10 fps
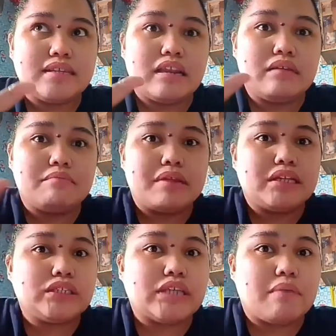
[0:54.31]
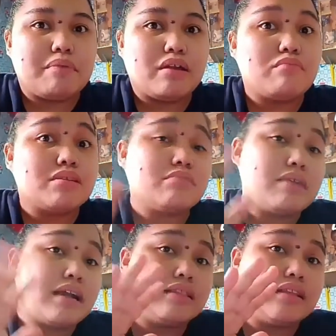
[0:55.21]
Ceiling brick siya, pero mas
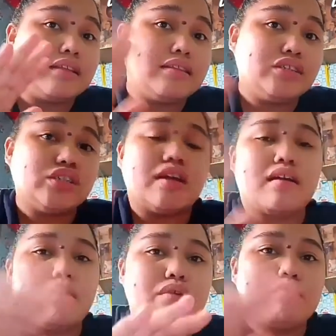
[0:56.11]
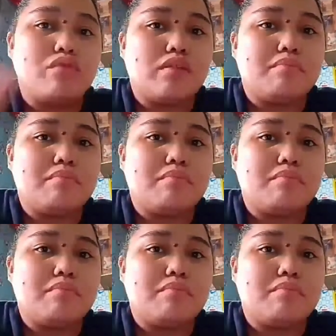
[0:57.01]
maganda din siyang gawing